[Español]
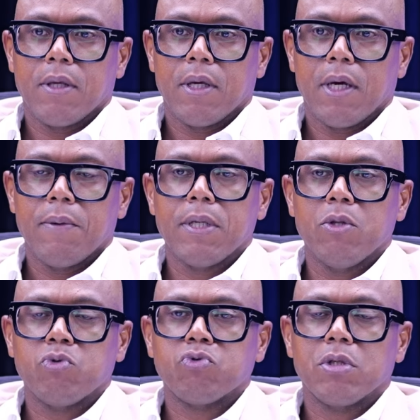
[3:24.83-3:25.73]
ha
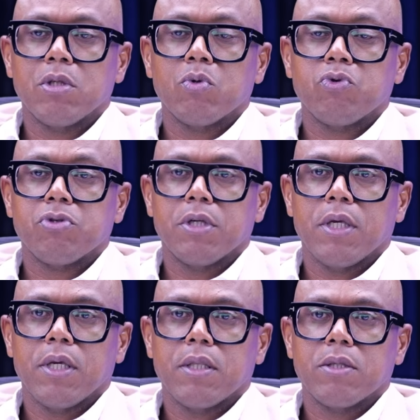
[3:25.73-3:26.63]
venido sucediendo lo
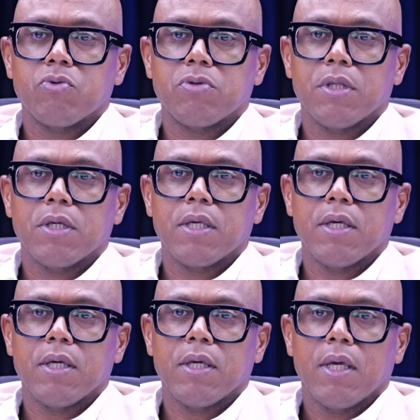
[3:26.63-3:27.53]
siguiente. Sucede
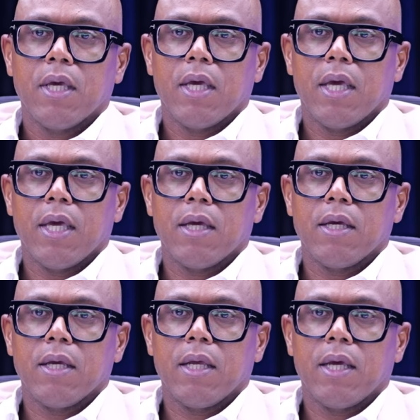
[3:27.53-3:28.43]
que
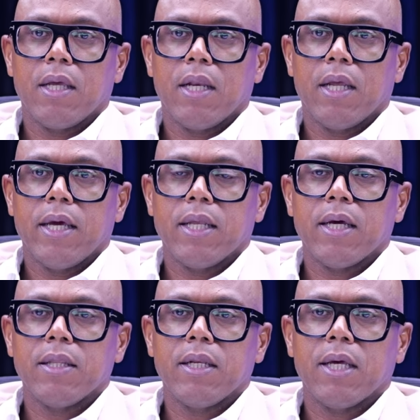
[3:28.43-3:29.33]
eh, en la
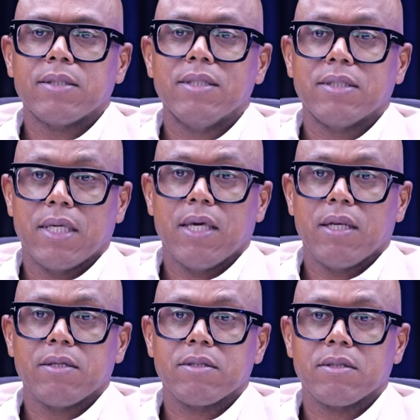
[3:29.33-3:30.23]
era de las
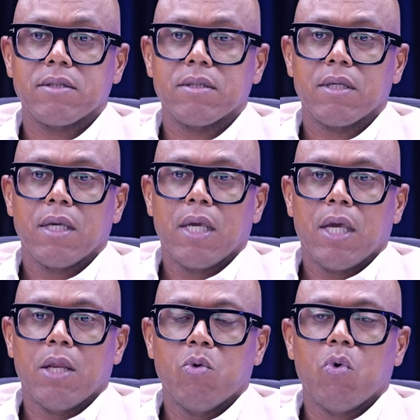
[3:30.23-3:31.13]
disqueras
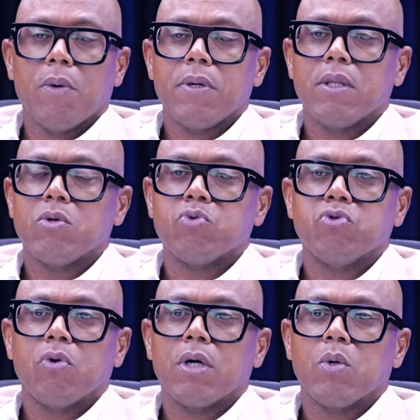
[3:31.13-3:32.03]
no había
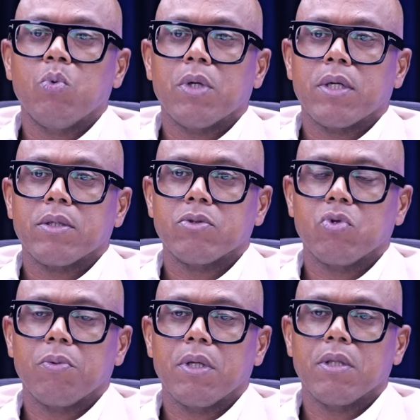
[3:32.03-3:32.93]
discusión alguna
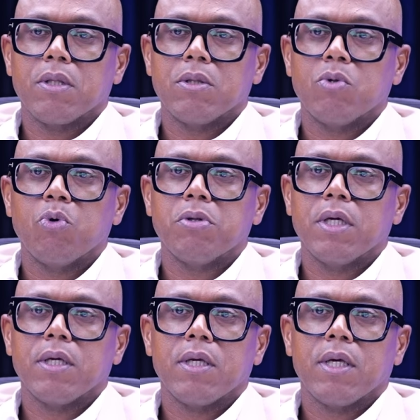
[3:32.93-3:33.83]
sobre
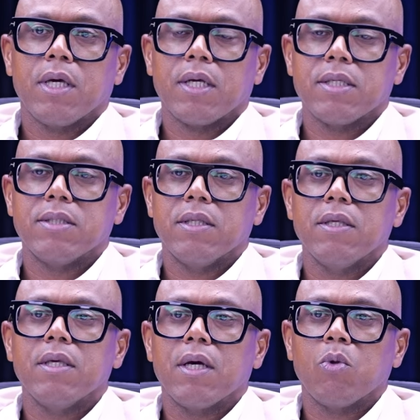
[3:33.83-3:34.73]
dónde
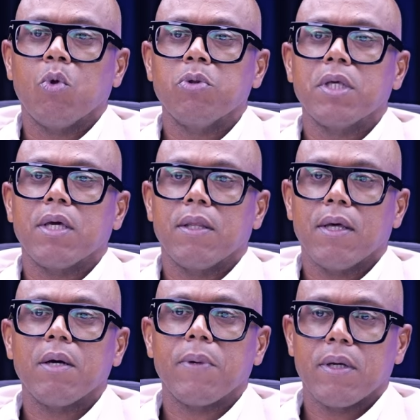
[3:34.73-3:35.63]
residía o dónde
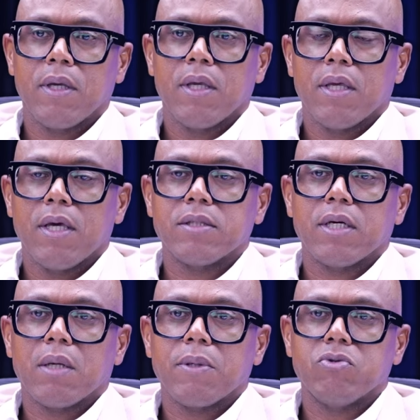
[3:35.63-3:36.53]
quedaba esa
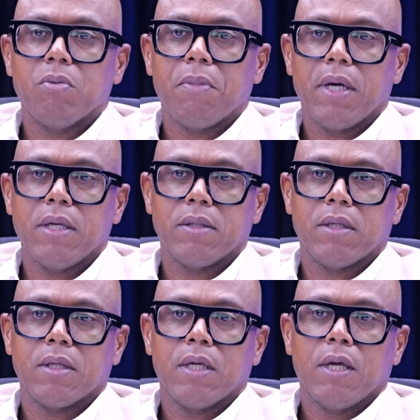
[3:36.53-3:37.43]
grabación
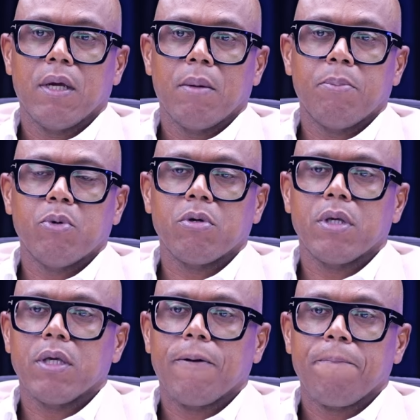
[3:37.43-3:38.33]
maestra,
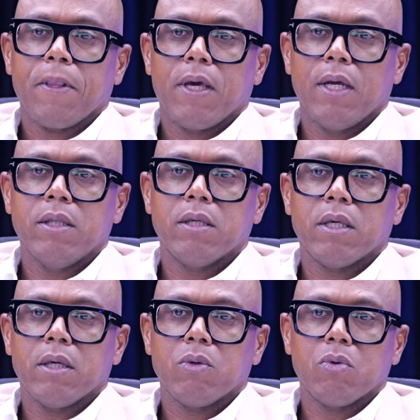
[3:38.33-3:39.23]
porque el
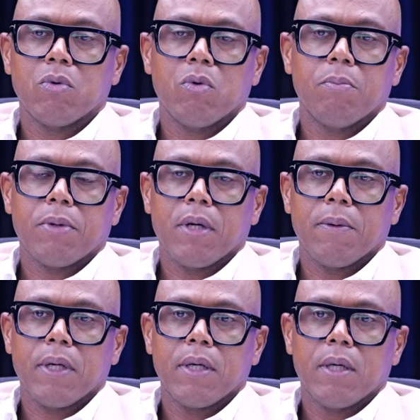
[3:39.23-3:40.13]
disquero
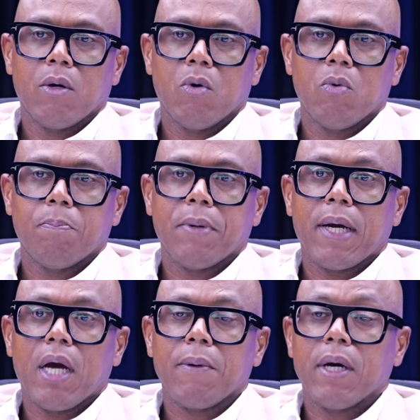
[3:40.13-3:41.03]
compraba o
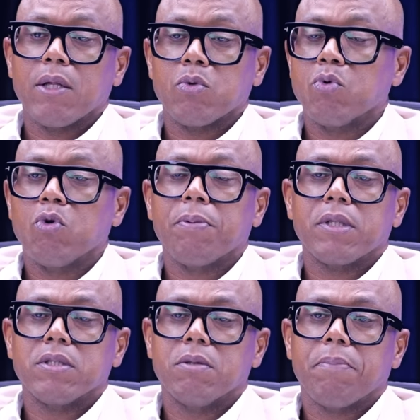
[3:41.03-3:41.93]
pagaba a todos los
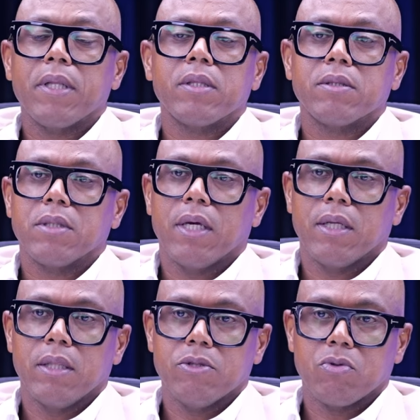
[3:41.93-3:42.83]
participantes en
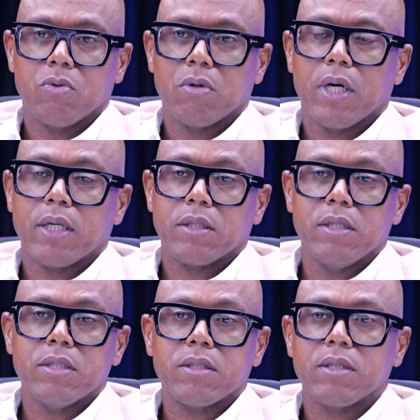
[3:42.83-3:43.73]
el disco,
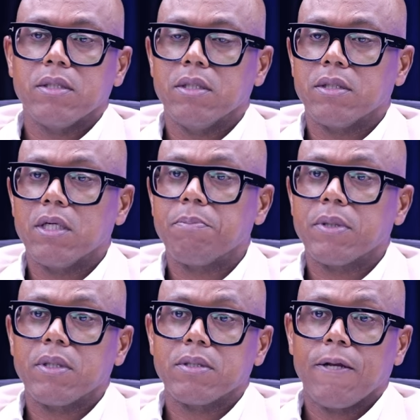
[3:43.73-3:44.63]
artistas,
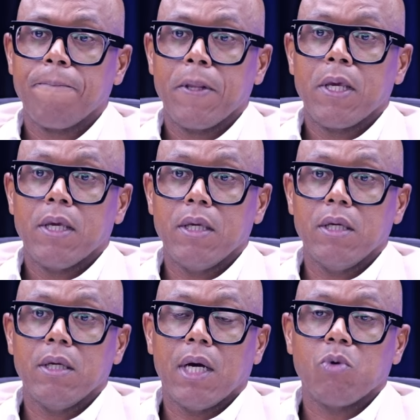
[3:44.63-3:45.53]
intérpretes
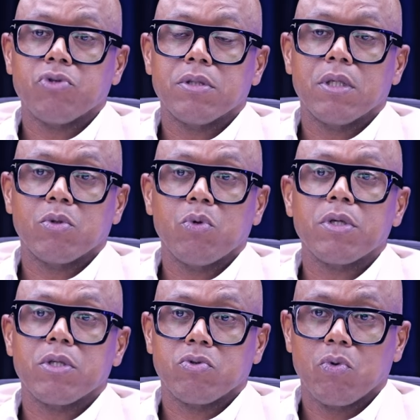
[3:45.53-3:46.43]
y a los
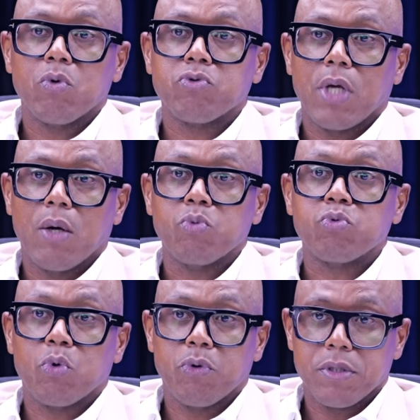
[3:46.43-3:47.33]
escritores que son los
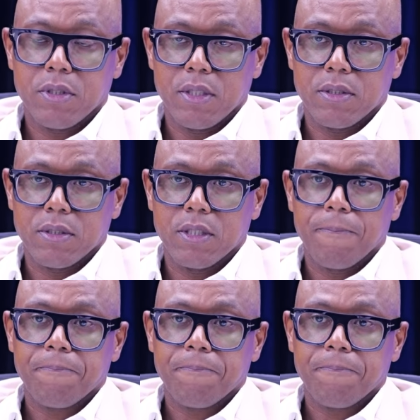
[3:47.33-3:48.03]
autores en sí